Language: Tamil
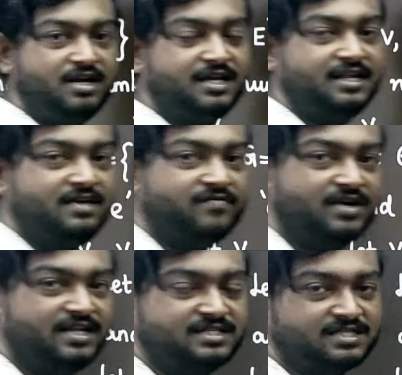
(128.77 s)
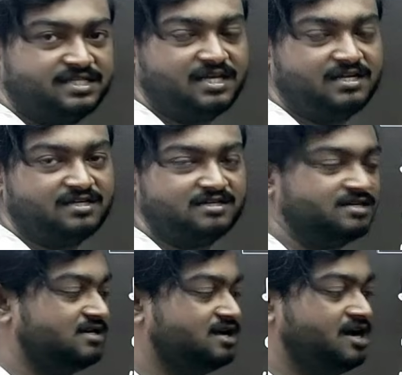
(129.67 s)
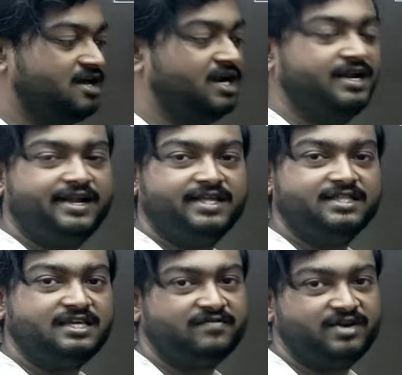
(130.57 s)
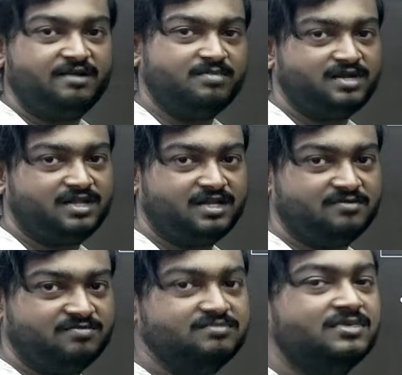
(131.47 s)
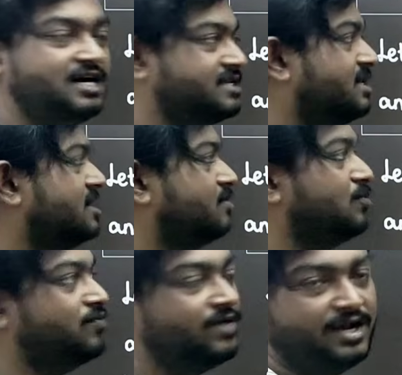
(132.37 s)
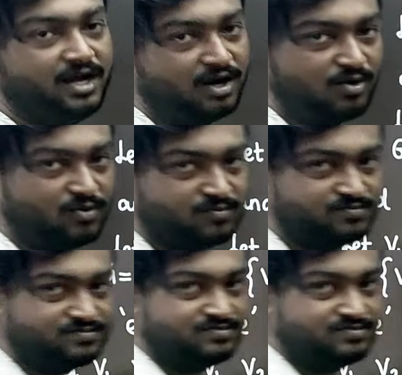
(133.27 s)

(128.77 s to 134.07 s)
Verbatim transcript: ஆட் டிகிரி வர்டிசஸ் தான் இருக்குது ரெண்டு என்னது ஈவன் நம்பர் தானே அதுதான் இங்கே ப்ரூவ் பண்ணி காட்டணும்